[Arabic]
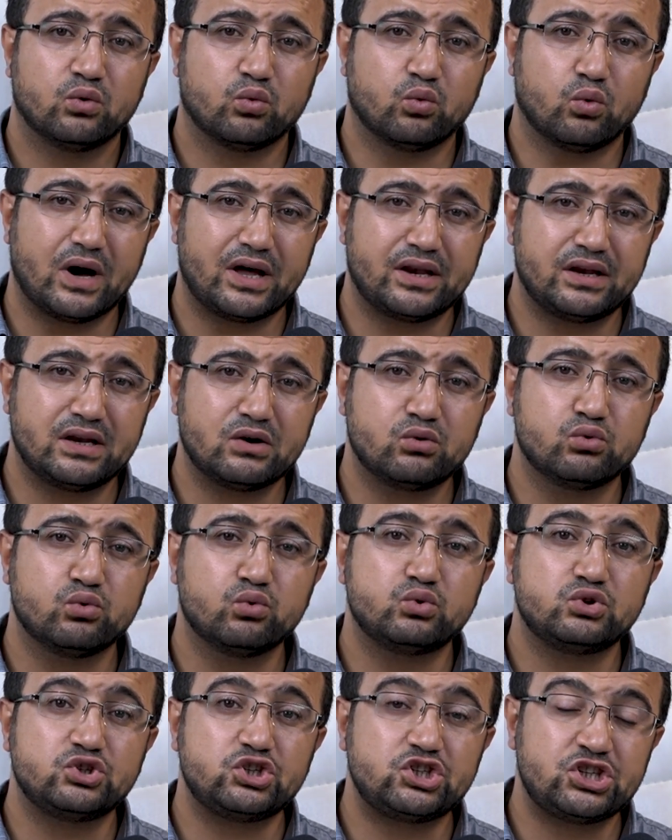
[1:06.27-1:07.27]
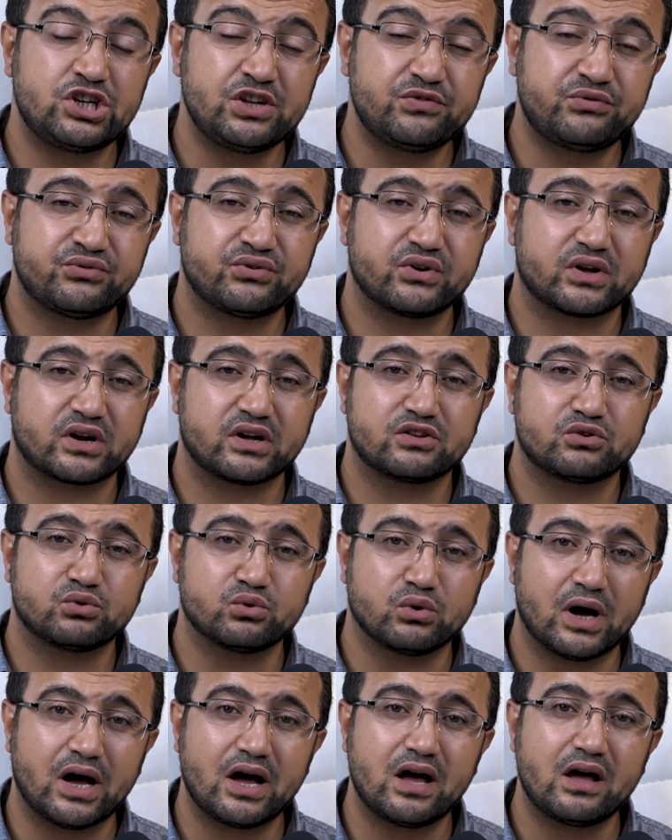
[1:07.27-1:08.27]
وأنه
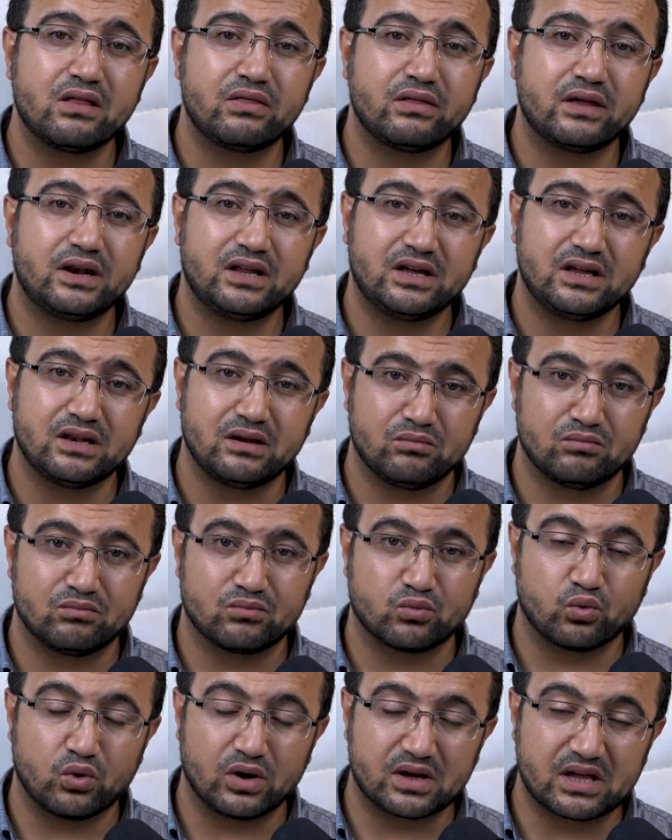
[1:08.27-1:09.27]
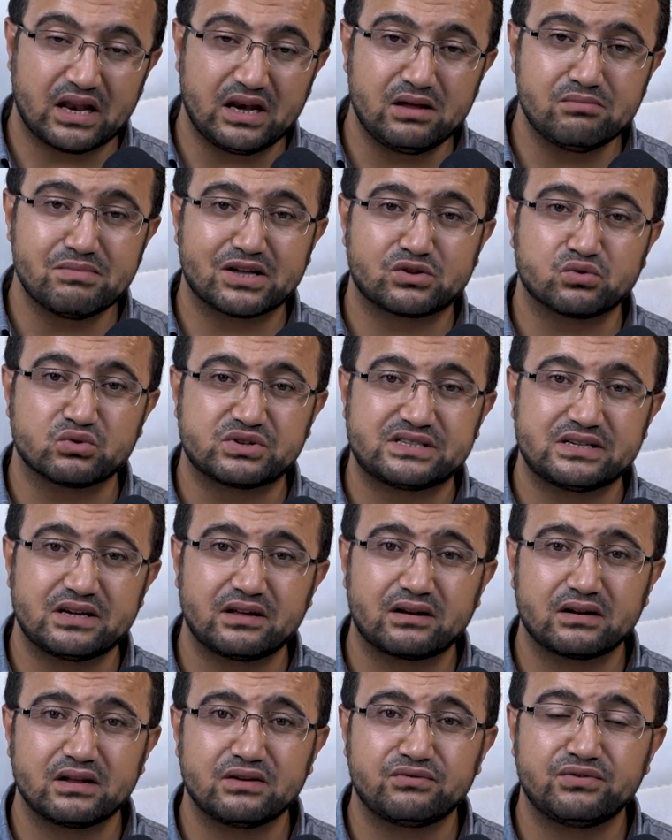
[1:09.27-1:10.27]
شفرة هذا العلم وكلمة
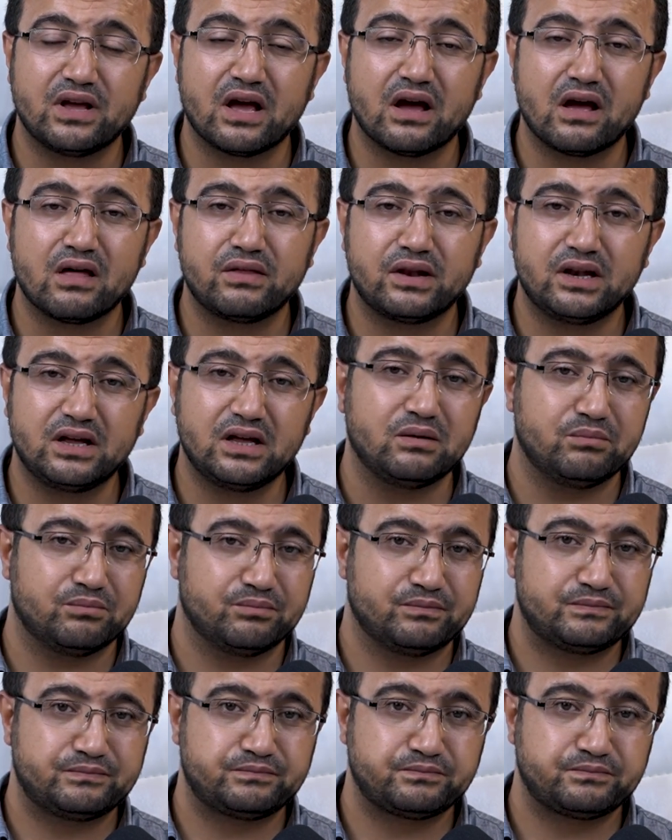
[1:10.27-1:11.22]
السر في هذا العلم